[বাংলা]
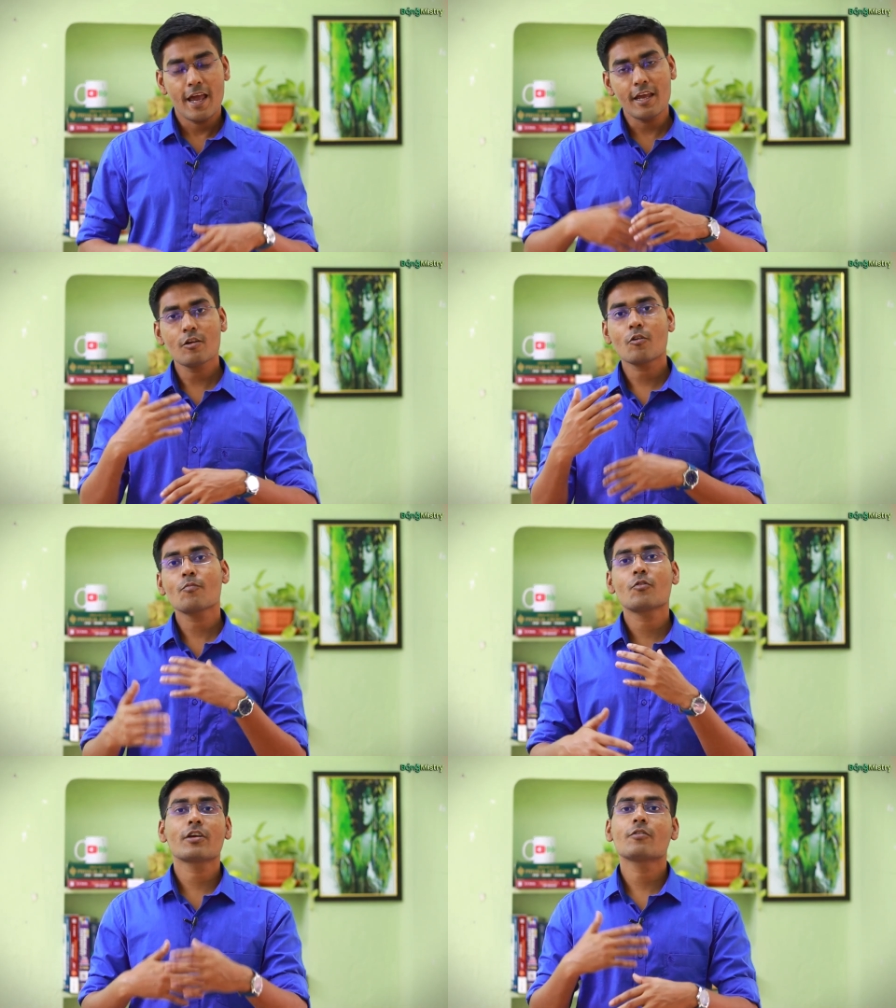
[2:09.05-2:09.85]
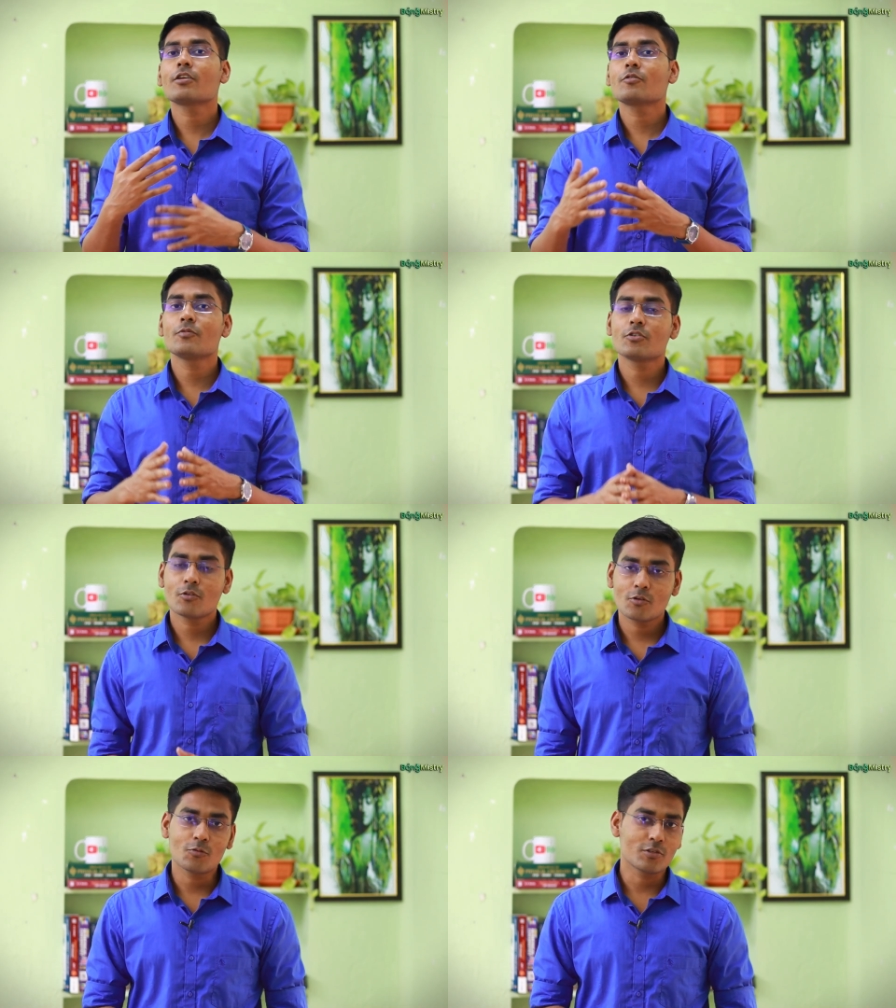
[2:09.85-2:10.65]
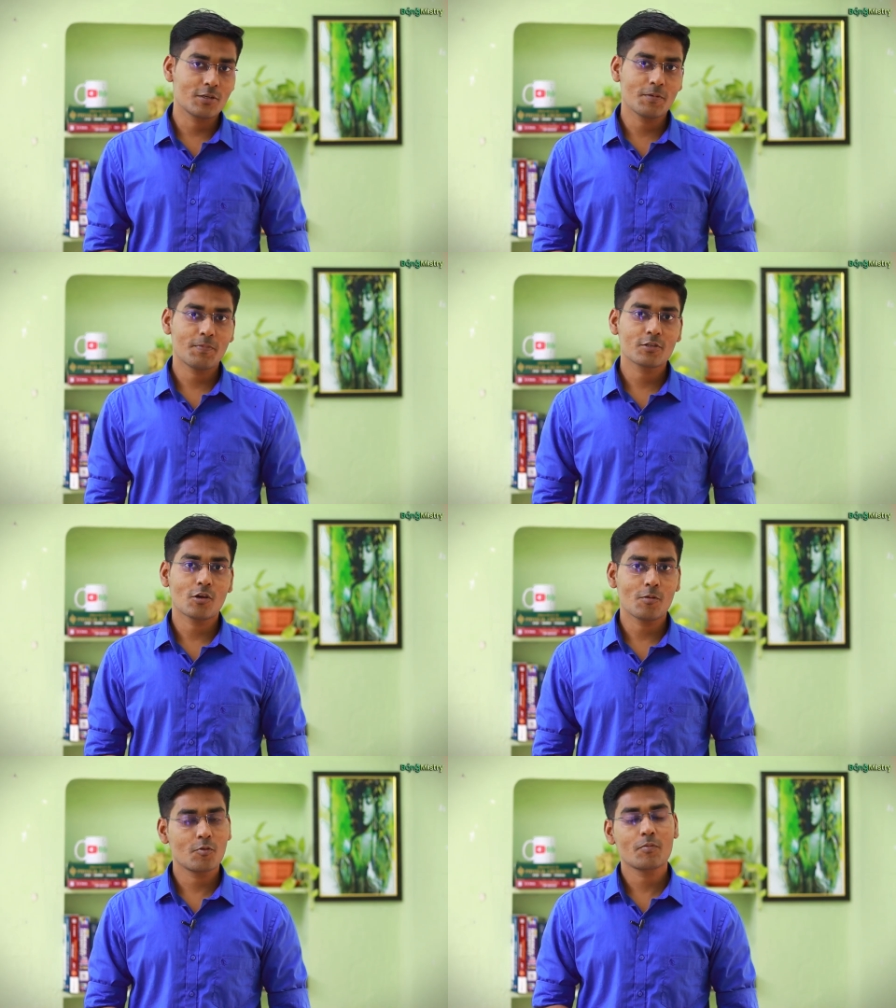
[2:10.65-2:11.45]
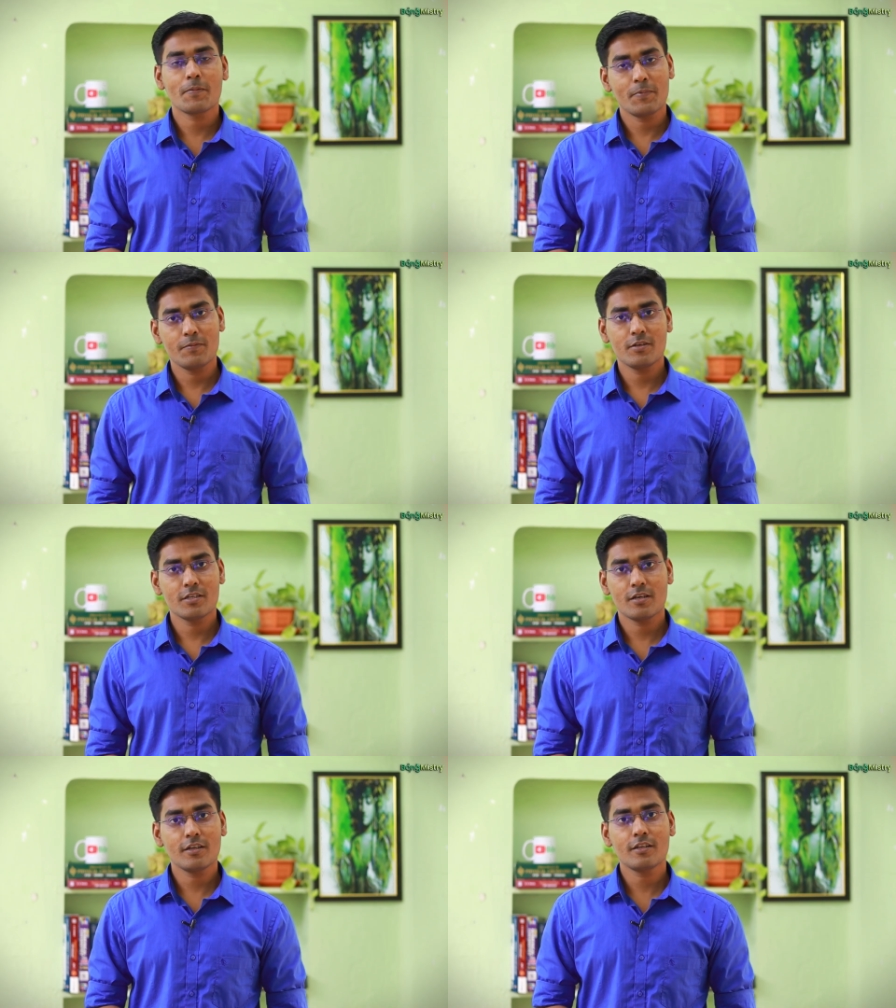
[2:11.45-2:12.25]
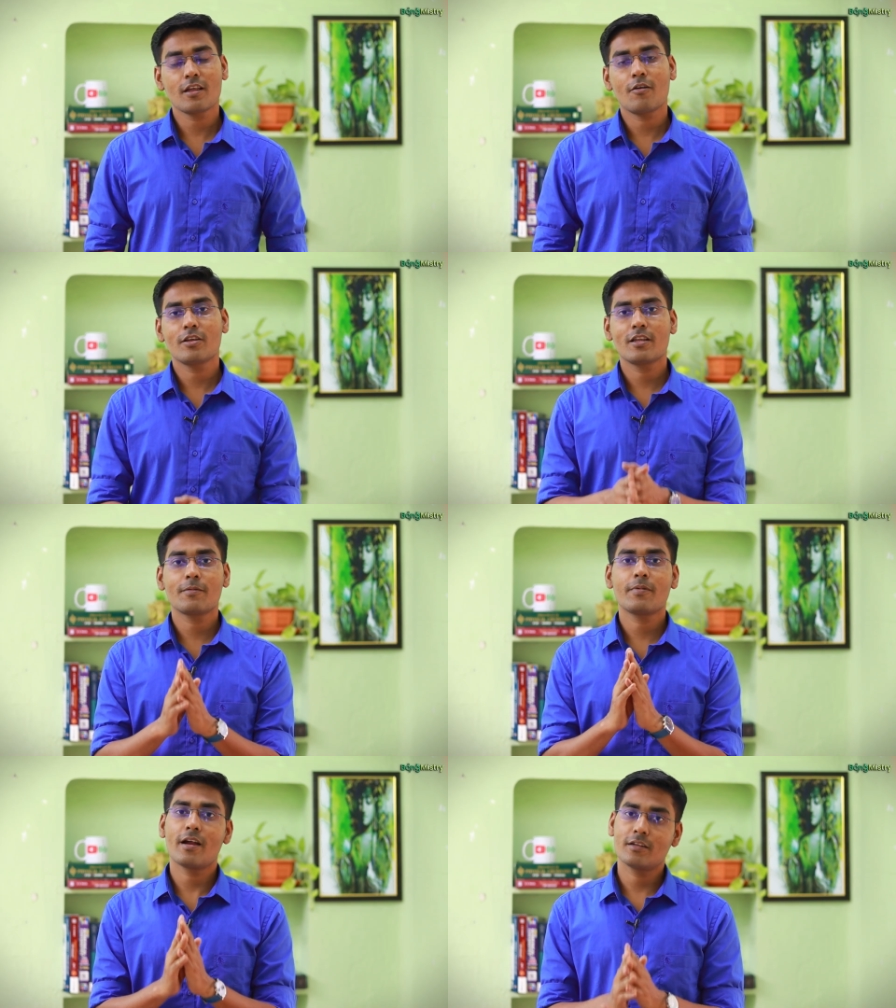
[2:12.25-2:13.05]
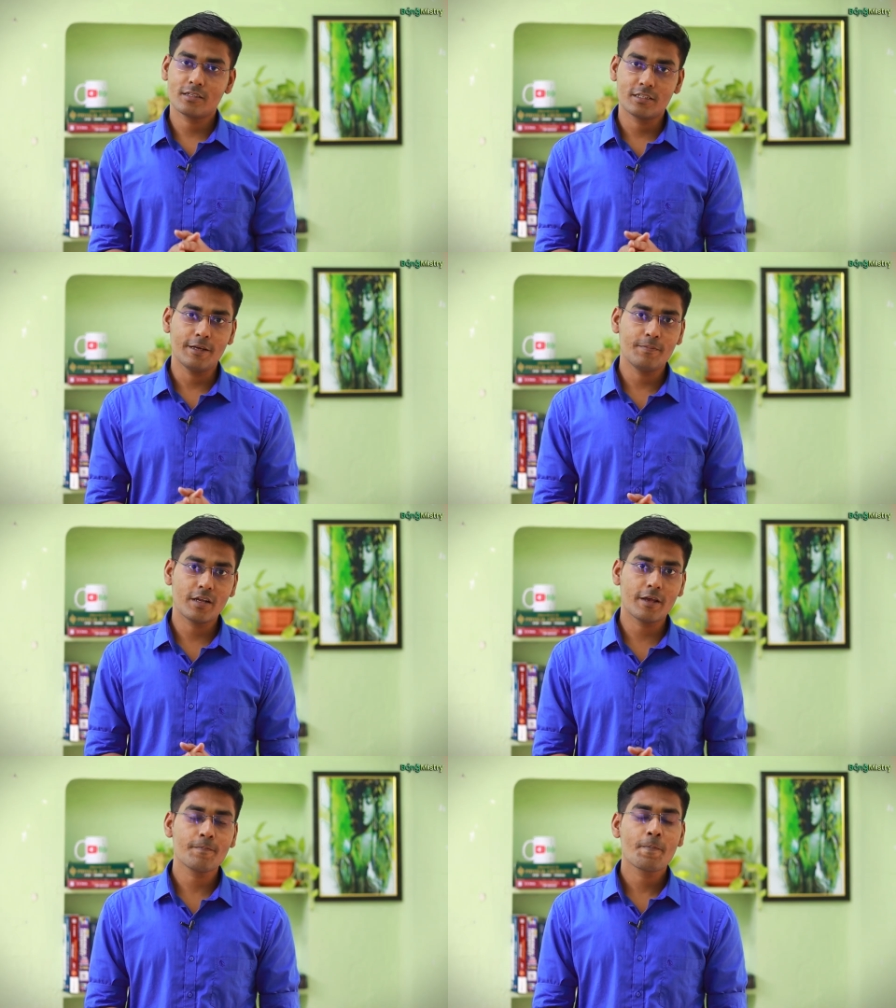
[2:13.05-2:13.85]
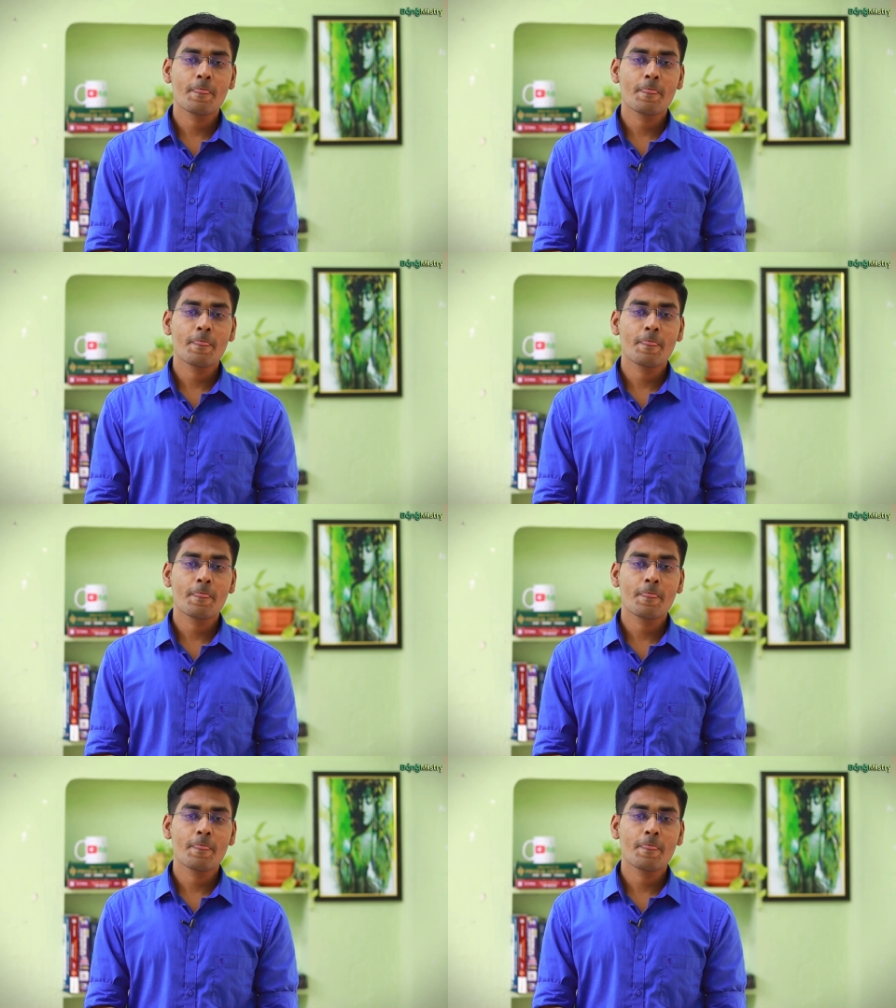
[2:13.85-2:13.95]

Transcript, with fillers: এই রকম করে করে তুমি যখন কোশ্চেন পেপার সলভ করবে প্রিভিয়াস ইয়ারের তাহলে দেখবে অ্যাট দ্য সেম টাইম